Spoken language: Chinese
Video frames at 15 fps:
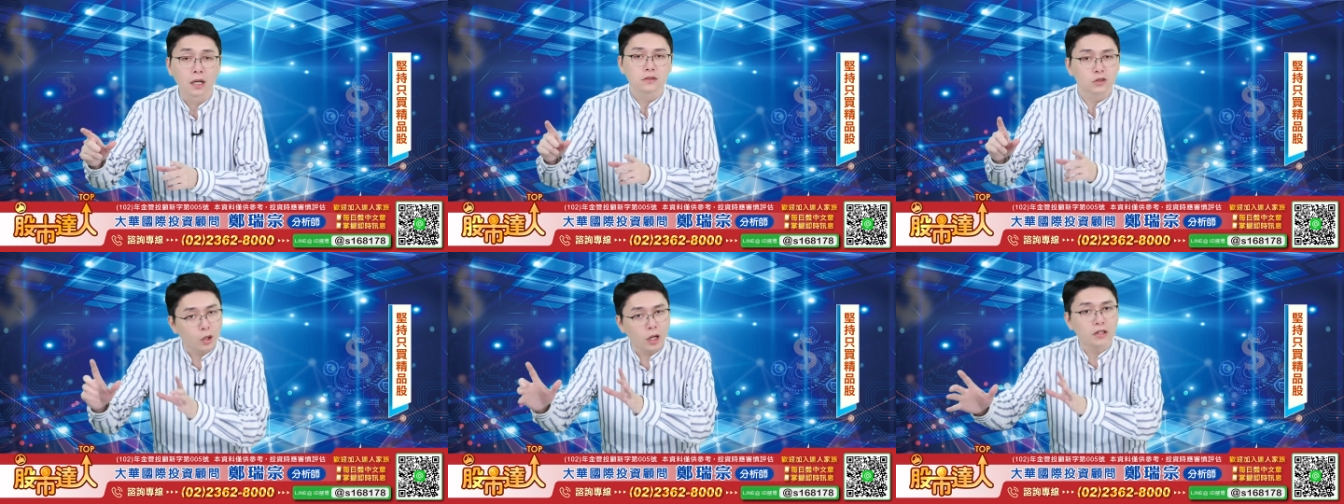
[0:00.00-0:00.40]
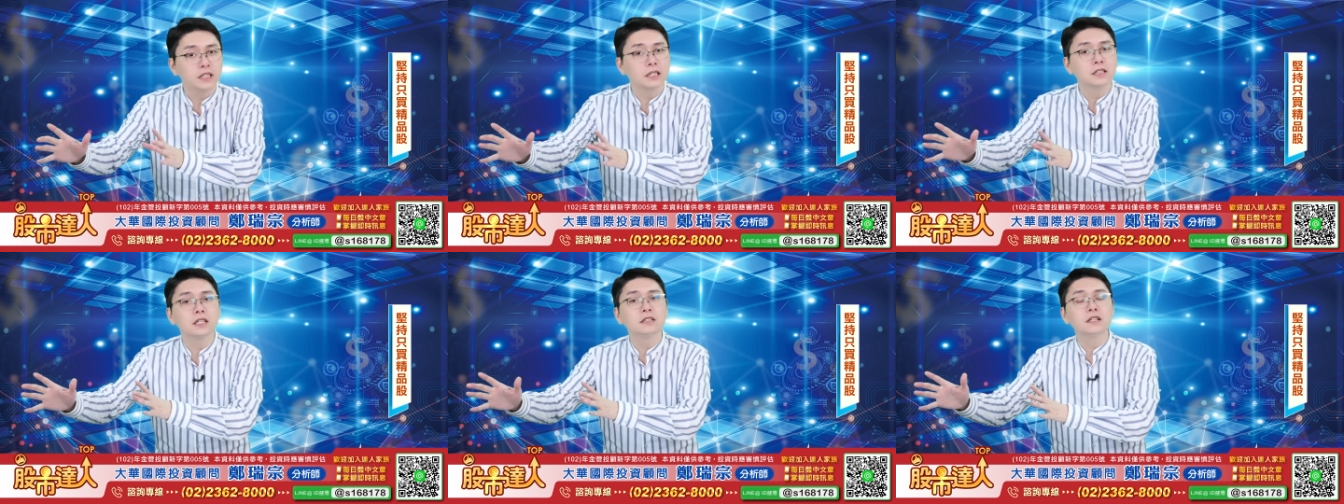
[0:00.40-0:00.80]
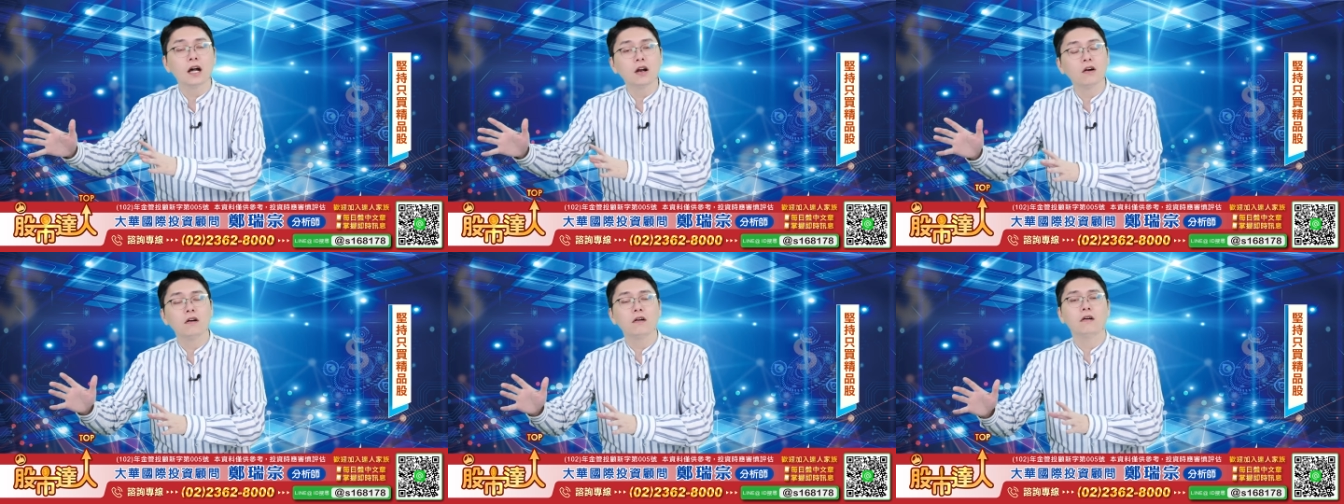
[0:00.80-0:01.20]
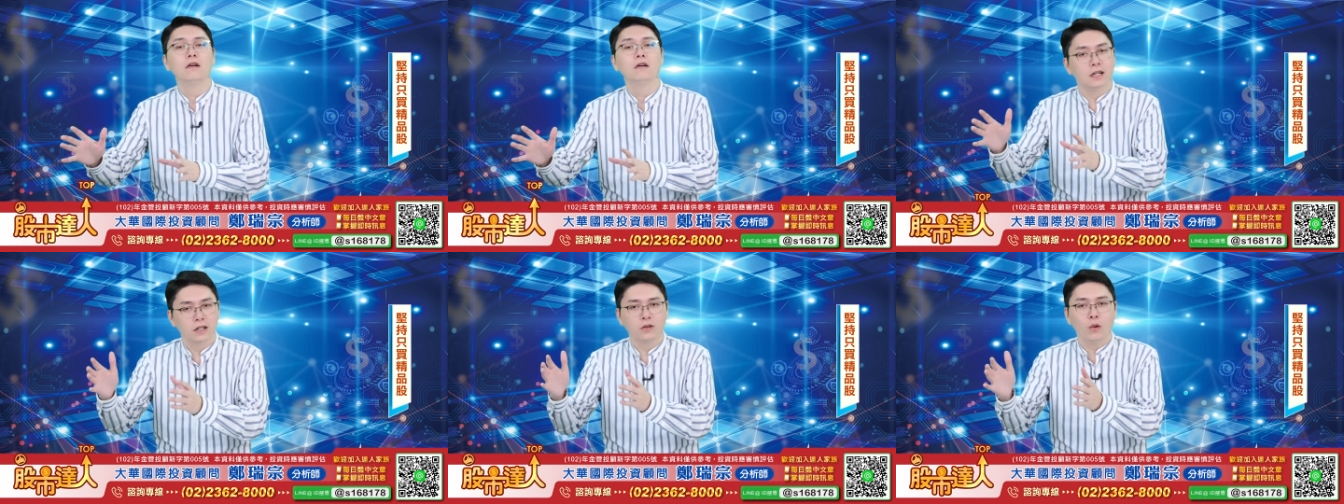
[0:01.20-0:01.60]
就快要见真章咯。
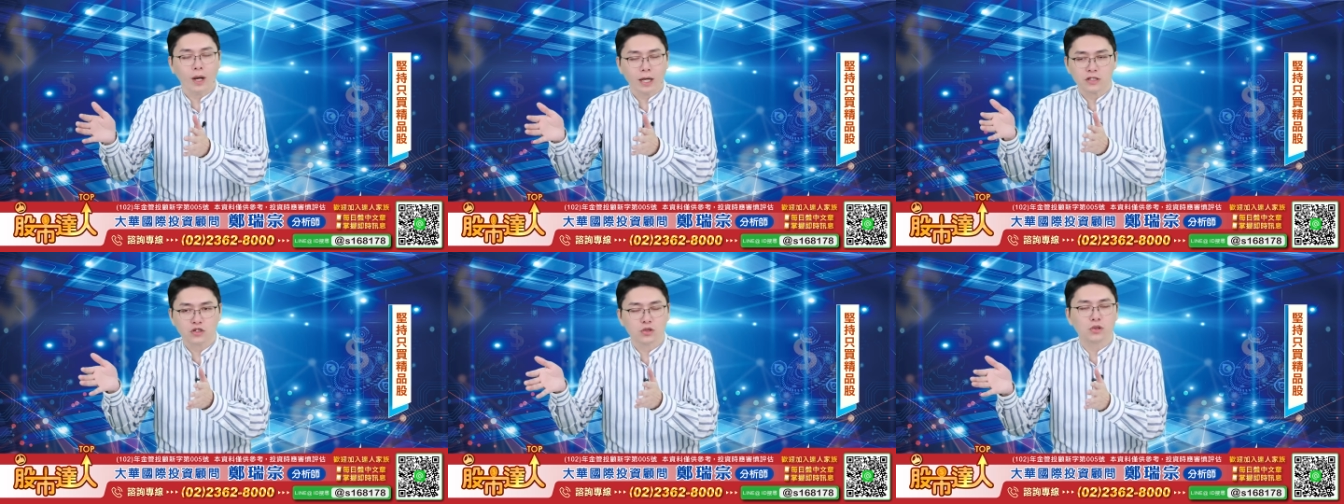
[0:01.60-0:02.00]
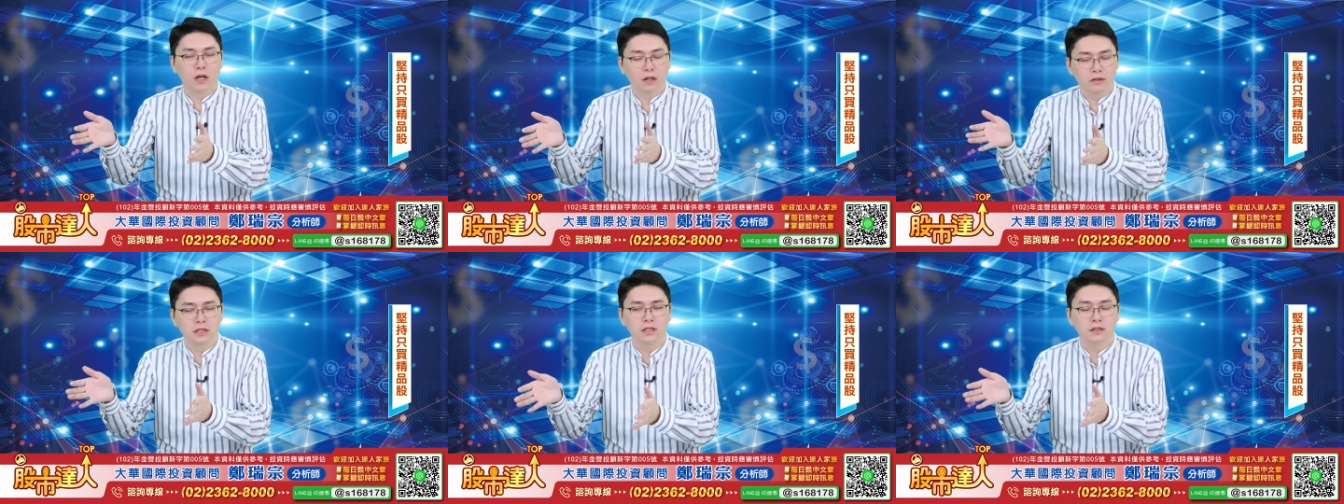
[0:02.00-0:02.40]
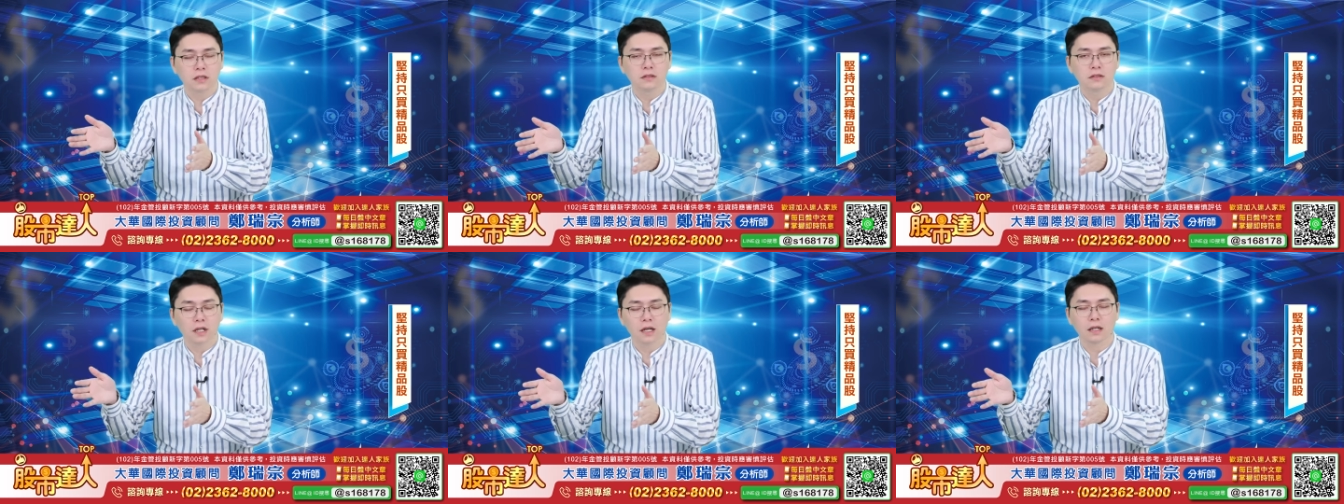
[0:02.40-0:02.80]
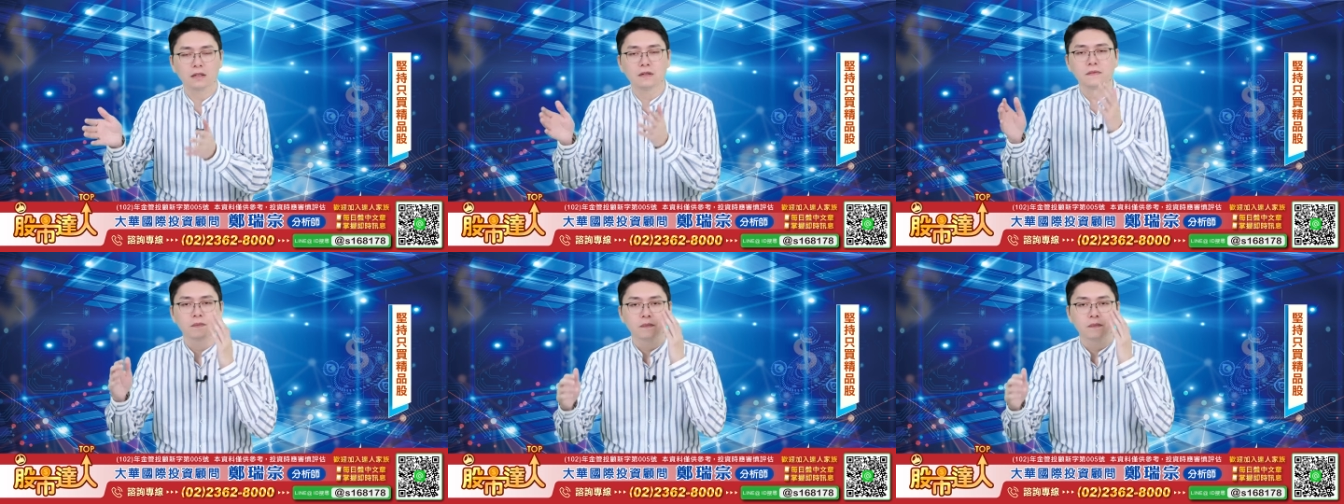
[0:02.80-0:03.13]
很快就要见真章了，